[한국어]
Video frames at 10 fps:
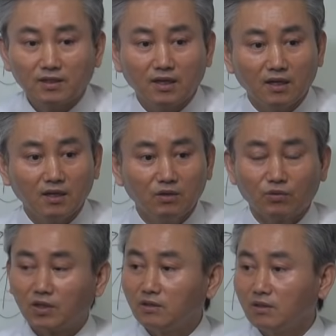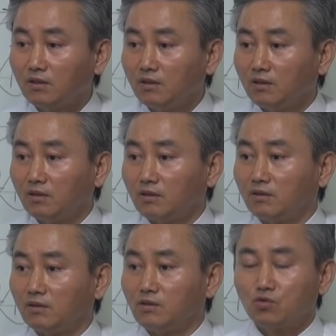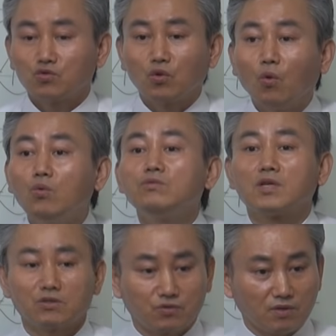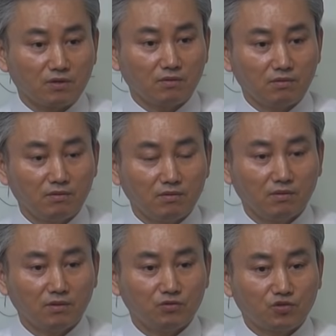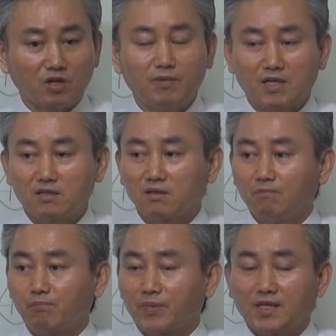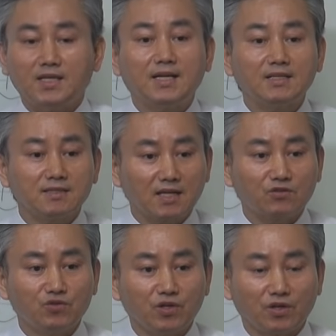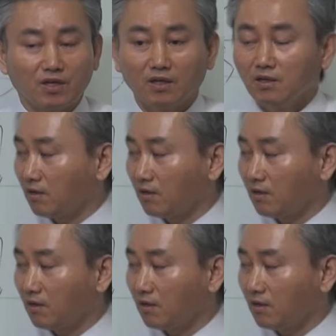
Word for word: 한다? 우리는 좋은 사주라고, 쉽게 말해서 길한 사주, 이렇게.